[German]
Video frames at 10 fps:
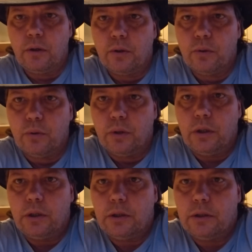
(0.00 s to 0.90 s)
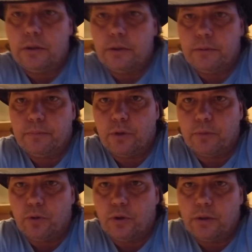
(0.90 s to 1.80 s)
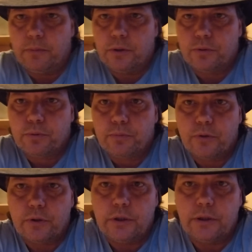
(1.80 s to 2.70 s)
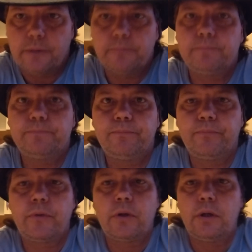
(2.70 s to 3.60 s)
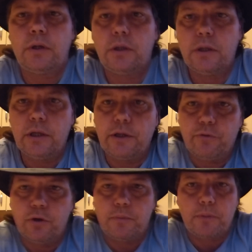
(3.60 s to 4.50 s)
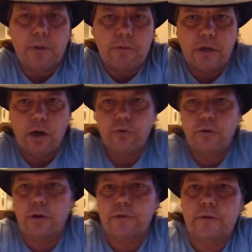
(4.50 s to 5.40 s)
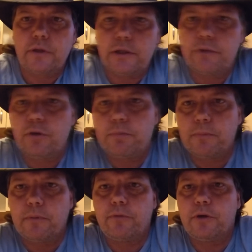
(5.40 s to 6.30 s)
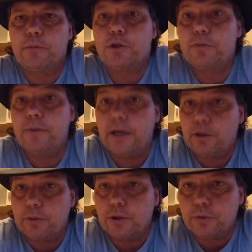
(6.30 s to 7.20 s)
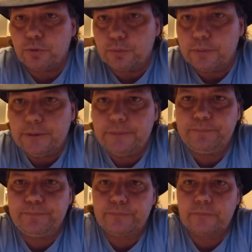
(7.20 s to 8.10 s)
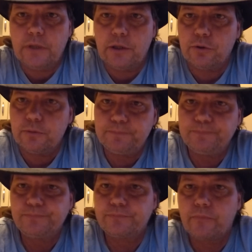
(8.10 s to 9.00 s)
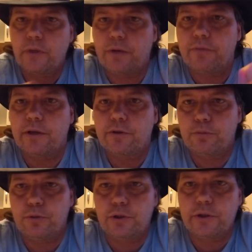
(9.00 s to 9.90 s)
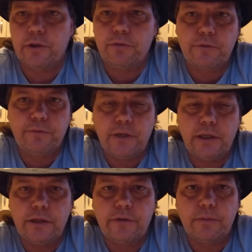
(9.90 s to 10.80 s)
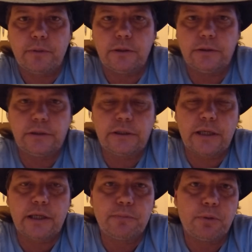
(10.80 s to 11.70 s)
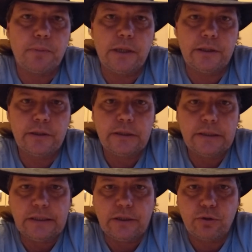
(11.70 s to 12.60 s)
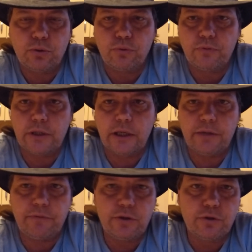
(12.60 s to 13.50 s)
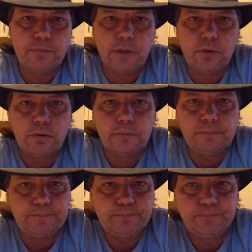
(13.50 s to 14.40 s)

Jo, moin moin liebe YouTube-Süchtigen. Ich wollte mich mal wieder auskotzen hier, ich wollte mich mal wieder beschweren über YouTube. Also, ich weiß nicht, ob euch das aufgefallen ist, aber ich kann im Moment so gut wie keine Videos mehr gucken.